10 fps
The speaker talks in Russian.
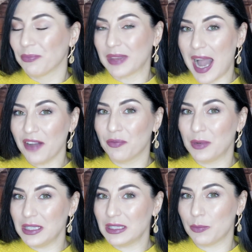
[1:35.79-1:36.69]
Так, в
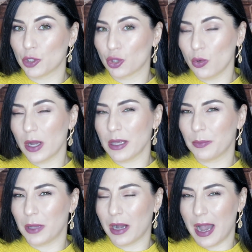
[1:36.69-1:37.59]
принципе, штука
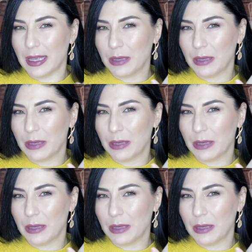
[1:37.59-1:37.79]
неплохая,